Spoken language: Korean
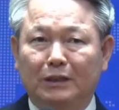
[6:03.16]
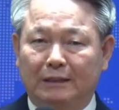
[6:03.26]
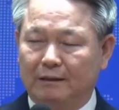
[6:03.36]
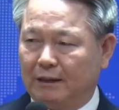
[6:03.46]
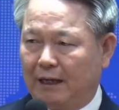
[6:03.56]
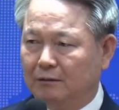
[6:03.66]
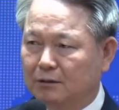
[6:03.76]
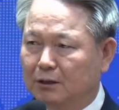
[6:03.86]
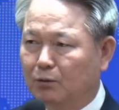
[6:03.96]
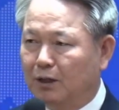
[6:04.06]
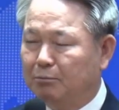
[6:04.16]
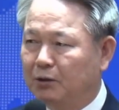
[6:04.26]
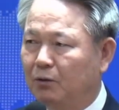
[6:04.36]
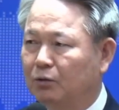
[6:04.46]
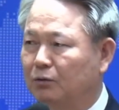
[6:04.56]
일을 다
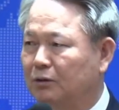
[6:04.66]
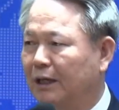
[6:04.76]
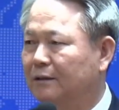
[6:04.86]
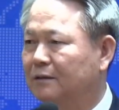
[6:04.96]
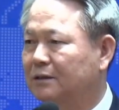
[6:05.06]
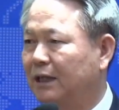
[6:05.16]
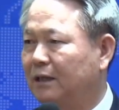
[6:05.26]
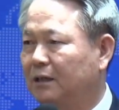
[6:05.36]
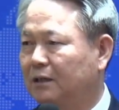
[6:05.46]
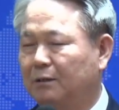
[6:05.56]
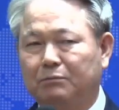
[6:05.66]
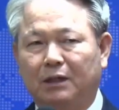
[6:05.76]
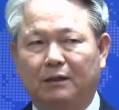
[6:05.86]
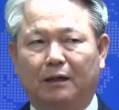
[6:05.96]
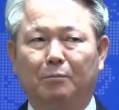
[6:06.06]
의논하면 어떤 때는 사단이
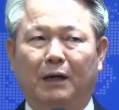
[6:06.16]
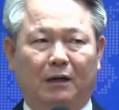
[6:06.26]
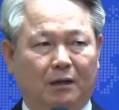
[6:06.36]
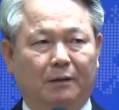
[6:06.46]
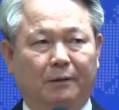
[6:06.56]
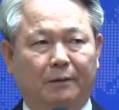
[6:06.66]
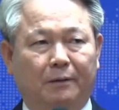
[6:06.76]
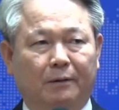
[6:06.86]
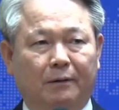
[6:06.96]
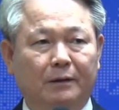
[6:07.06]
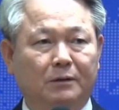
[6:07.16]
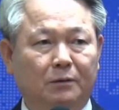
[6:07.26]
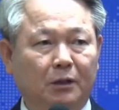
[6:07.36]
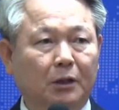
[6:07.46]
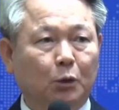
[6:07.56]
틈탈 때가 많아요.
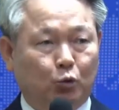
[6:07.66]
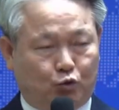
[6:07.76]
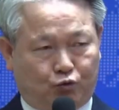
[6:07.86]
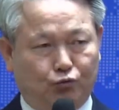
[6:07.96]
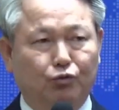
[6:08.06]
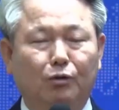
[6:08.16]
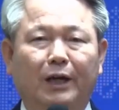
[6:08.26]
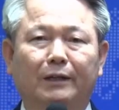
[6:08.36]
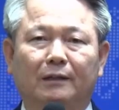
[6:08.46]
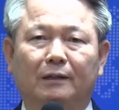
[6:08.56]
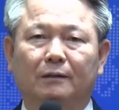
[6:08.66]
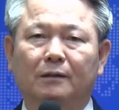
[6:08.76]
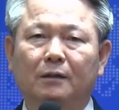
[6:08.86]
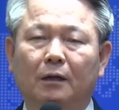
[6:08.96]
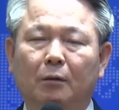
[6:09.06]
그래서 중요한
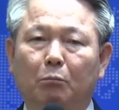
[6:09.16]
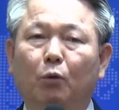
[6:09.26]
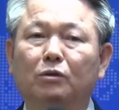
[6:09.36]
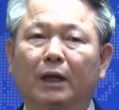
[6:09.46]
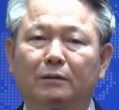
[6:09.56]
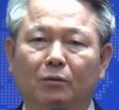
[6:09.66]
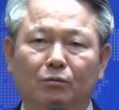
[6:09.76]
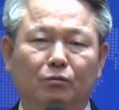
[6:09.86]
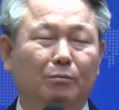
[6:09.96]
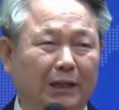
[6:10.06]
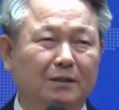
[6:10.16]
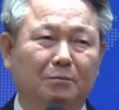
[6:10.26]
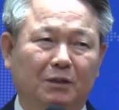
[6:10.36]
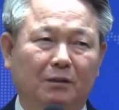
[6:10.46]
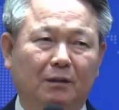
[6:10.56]
일을 못한 경우도
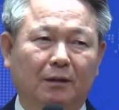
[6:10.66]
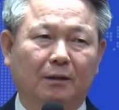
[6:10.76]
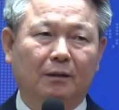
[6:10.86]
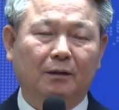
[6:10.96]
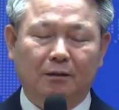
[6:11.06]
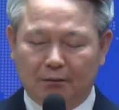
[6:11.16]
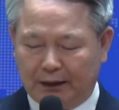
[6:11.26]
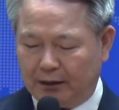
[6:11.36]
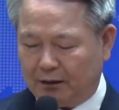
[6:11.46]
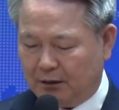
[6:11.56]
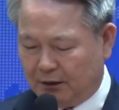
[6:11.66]
많습니다. 그러나